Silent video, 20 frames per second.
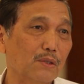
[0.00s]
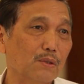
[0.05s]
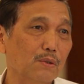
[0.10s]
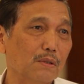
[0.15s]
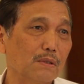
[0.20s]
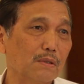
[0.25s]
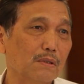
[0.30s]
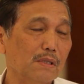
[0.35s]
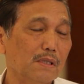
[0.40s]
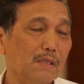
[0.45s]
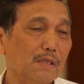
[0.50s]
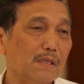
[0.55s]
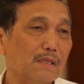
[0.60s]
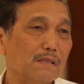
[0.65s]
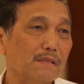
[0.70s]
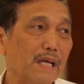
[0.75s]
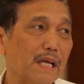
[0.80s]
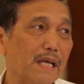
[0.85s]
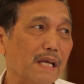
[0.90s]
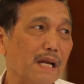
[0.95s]
itu
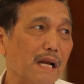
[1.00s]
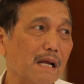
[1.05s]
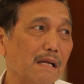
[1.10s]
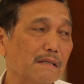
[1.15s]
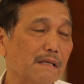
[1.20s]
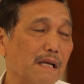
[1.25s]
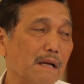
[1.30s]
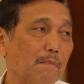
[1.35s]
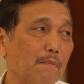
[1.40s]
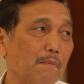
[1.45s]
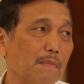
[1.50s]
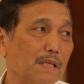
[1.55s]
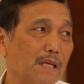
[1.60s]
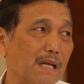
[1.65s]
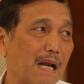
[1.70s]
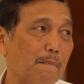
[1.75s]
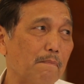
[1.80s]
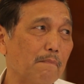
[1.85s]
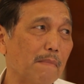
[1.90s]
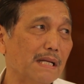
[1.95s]
saya kira yang
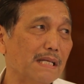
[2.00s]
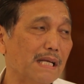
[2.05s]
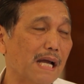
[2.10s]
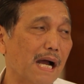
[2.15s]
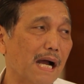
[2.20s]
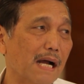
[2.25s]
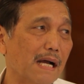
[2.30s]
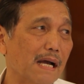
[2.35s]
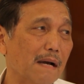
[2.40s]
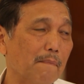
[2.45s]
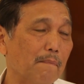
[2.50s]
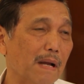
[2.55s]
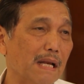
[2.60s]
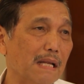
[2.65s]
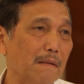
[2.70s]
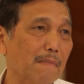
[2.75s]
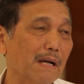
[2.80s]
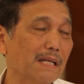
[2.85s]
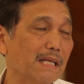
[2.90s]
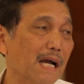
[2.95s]
menyerap banyak angga,
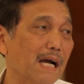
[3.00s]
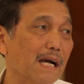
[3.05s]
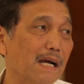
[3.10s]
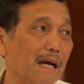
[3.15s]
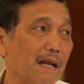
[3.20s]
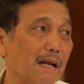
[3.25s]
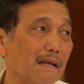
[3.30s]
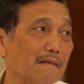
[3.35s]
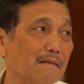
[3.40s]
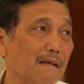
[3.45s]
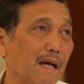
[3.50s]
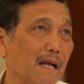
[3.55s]
paling banyak anggaran